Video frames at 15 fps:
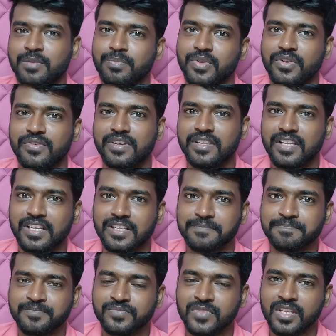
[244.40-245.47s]
வித்துட்டு போயிட வேண்டியதானே
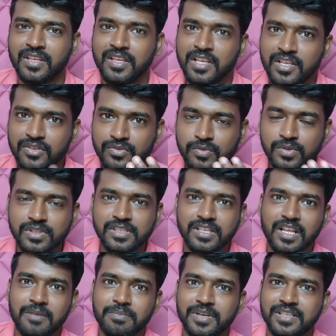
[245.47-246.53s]
ஸோ
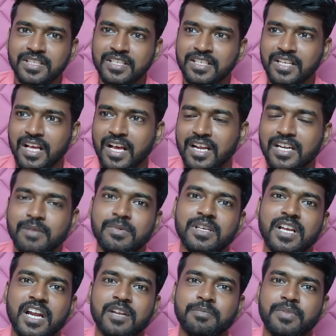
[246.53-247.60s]
இதுதான் பார்த்திங்கன்னா
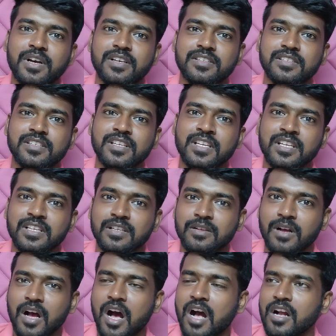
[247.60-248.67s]
நம்மளுக்கு கடுப்பாகுது
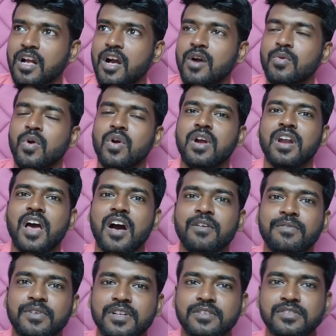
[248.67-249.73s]
ஆகா நான்
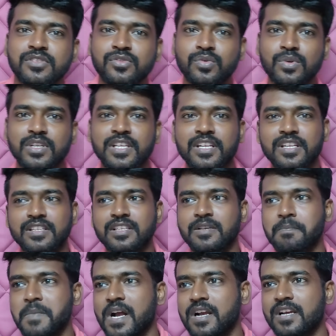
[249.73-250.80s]
ஆஃபரை வந்து சொல்லிடுறது
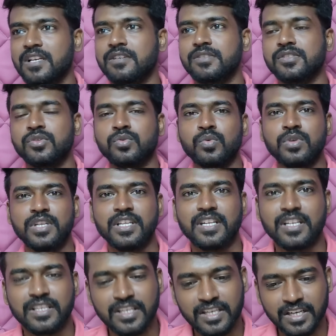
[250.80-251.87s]
மக்களை வந்து
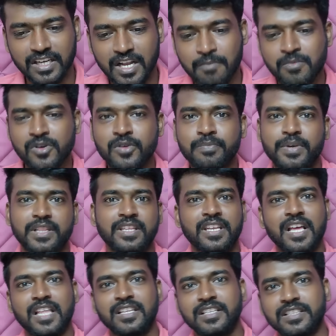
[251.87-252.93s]
தூண்டிடுறது நம்மளும்
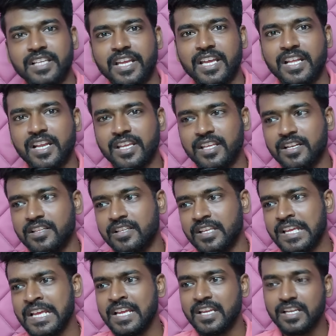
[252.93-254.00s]
பார்த்திங்கன்னா அதுக்கு
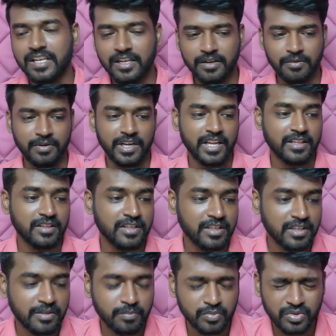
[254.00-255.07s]
தயாராகிறது
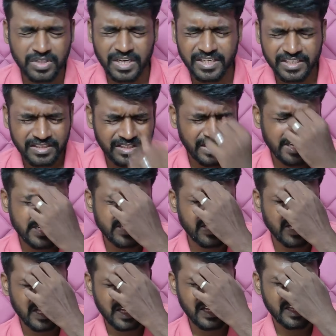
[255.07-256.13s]
நேற்று முந்தா நேற்று
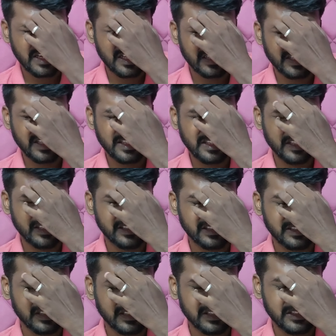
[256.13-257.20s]
நைட்டு ஆறாந்தேதி
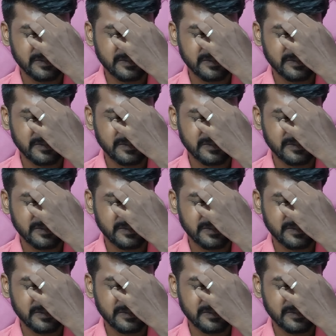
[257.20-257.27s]
அந்த